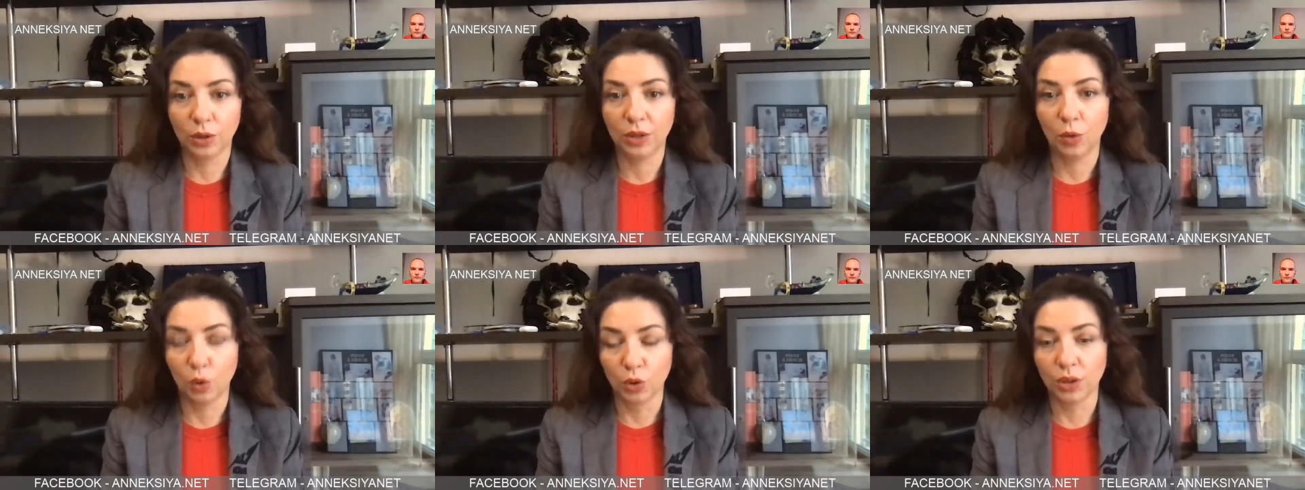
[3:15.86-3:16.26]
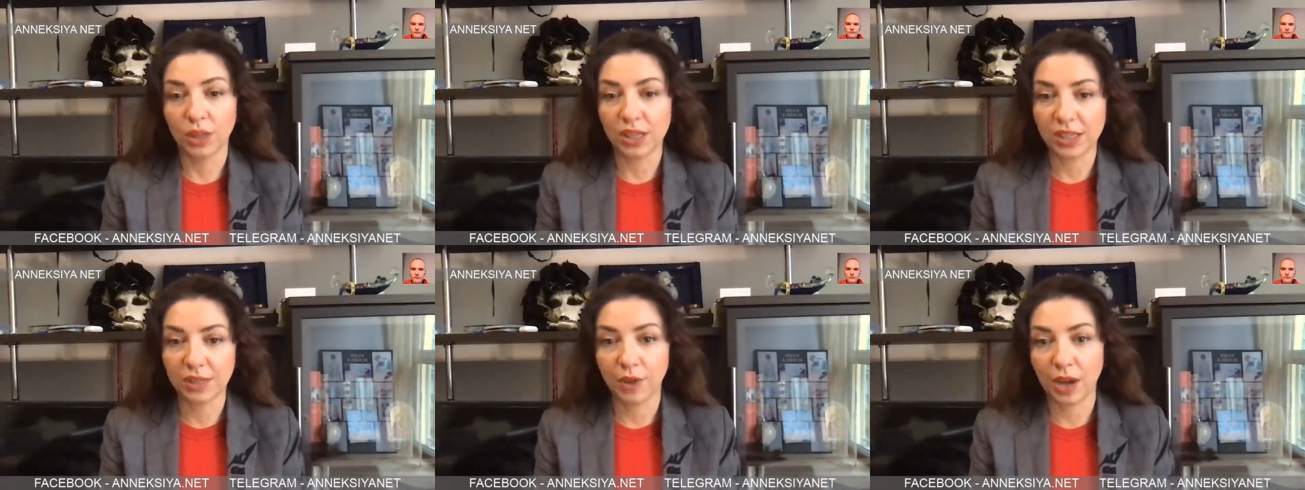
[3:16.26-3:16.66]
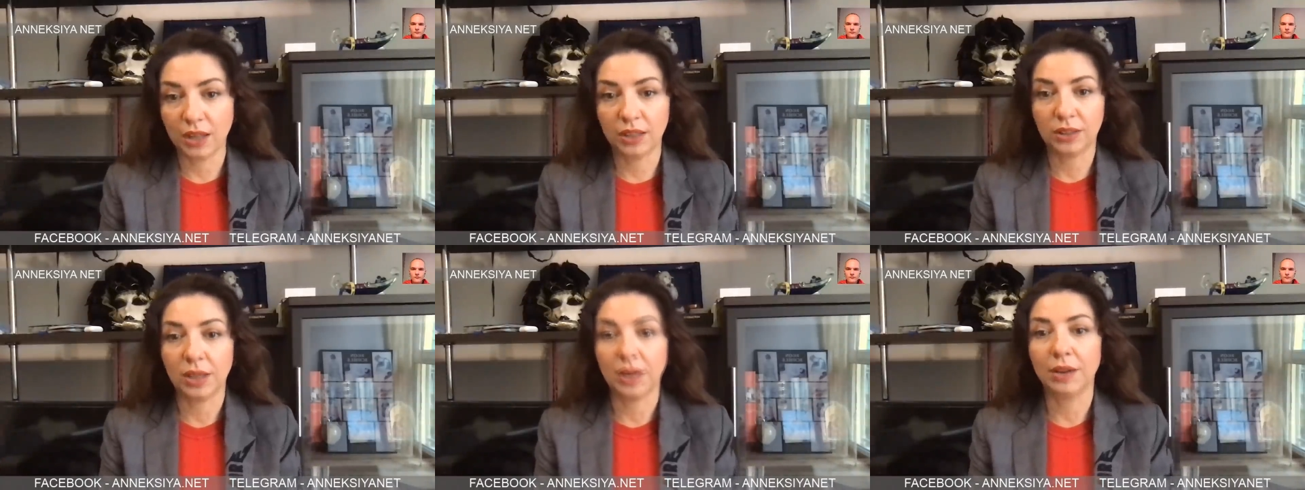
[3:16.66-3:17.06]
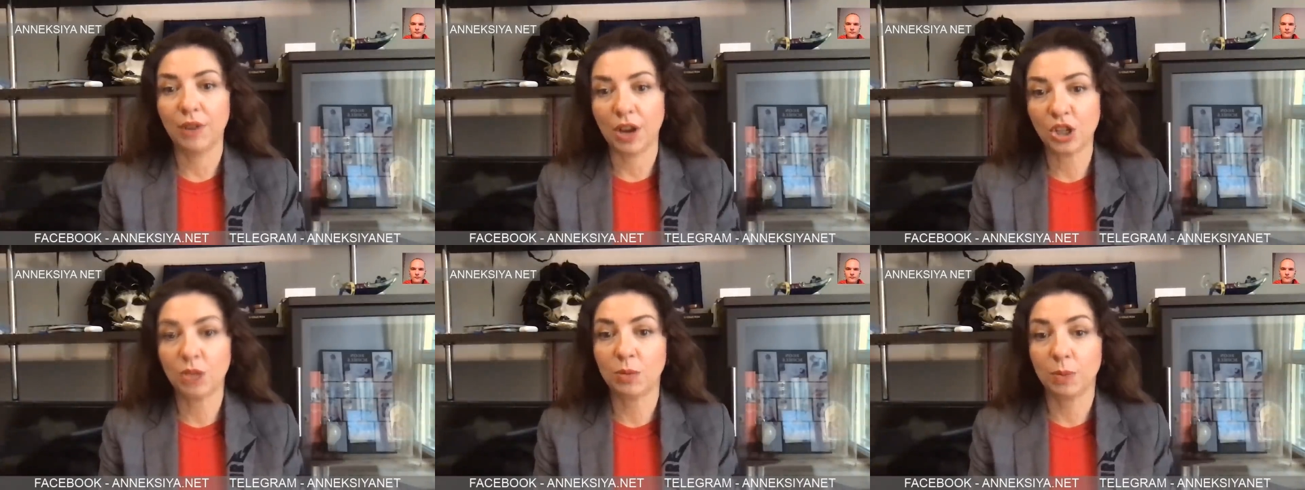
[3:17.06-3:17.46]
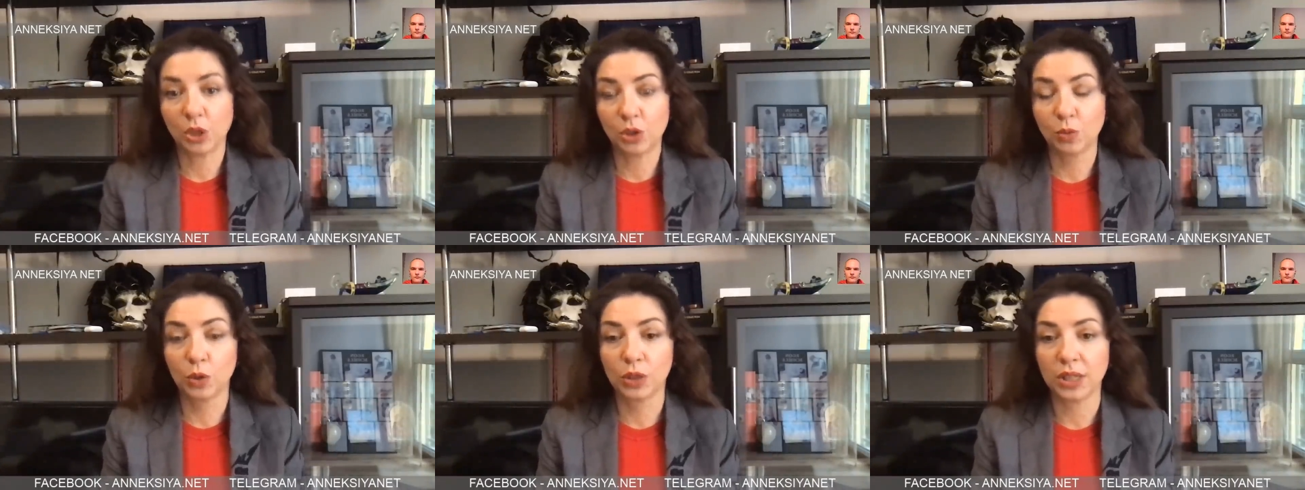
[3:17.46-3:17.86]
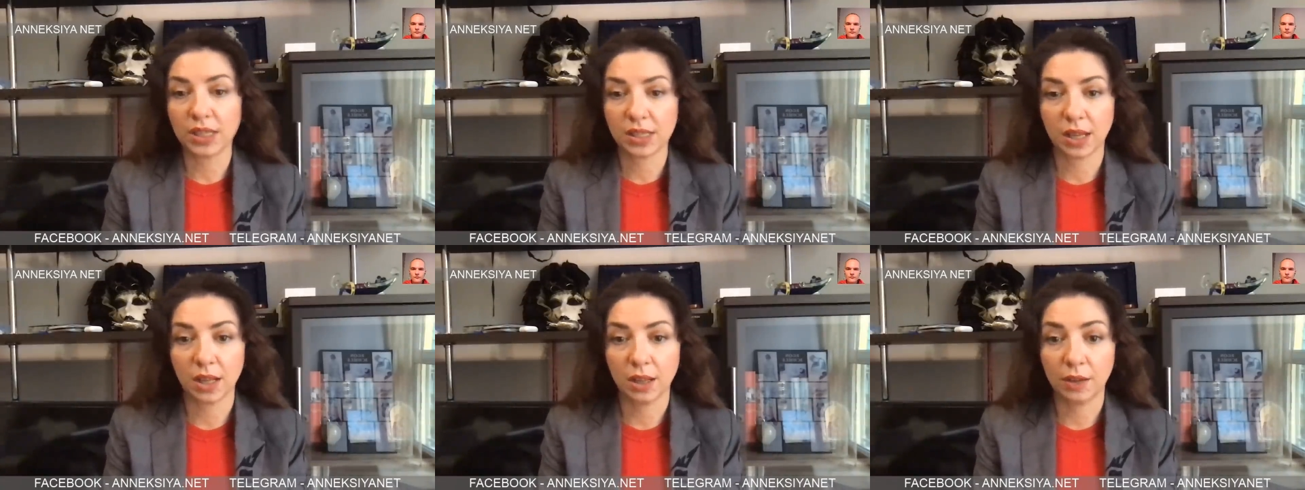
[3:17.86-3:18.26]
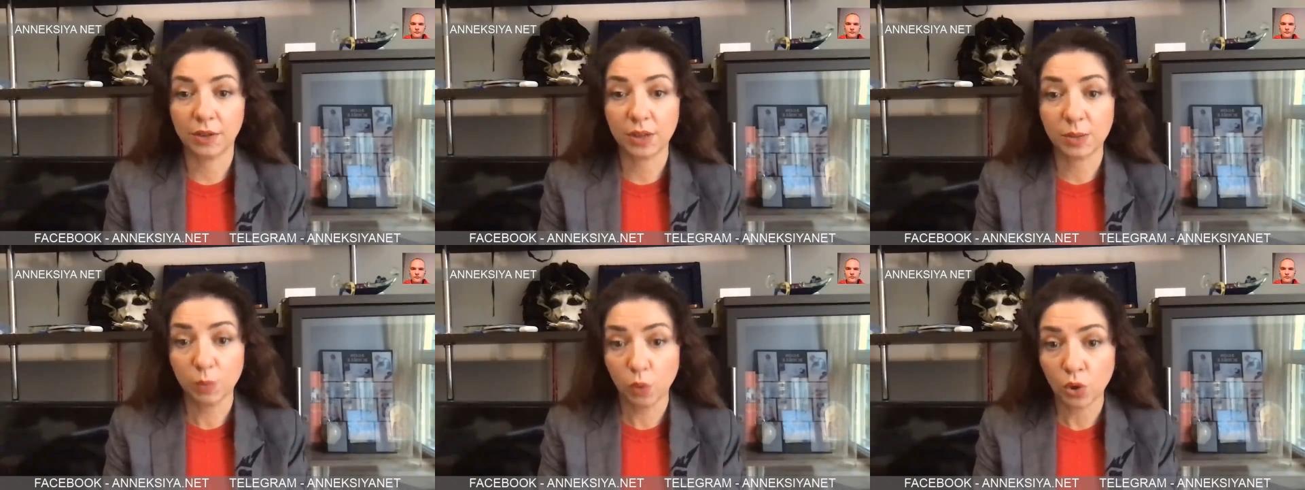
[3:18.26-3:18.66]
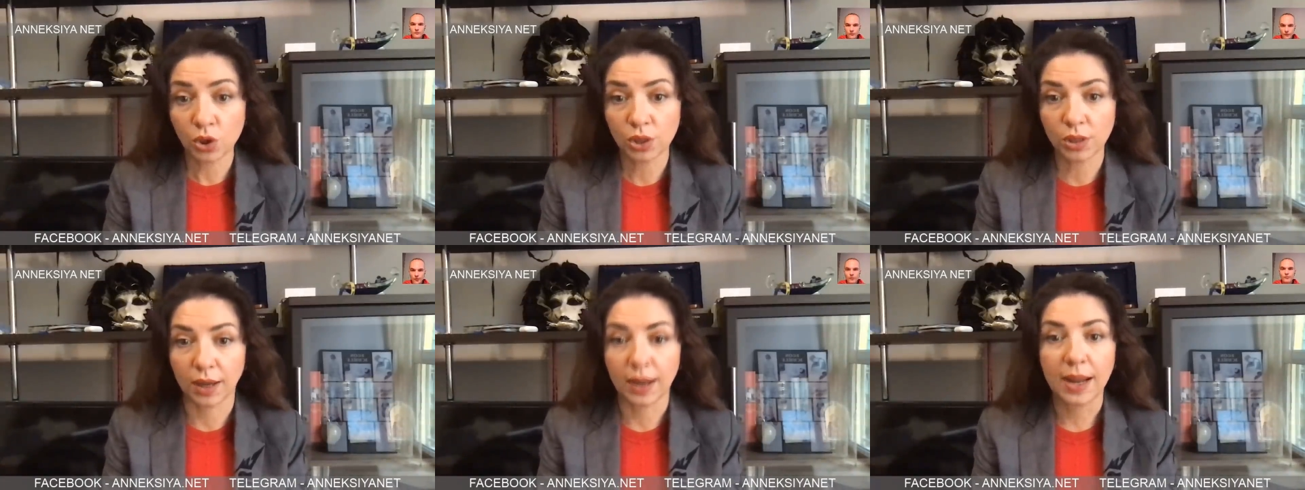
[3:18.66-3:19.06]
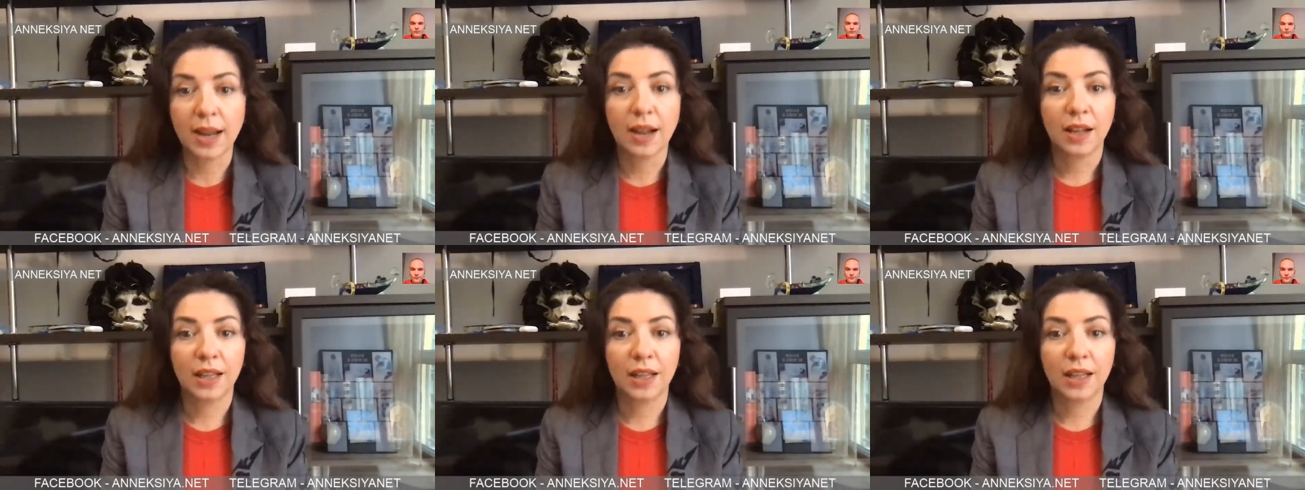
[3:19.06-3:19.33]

он называет это реваншем, почему это стало возможно,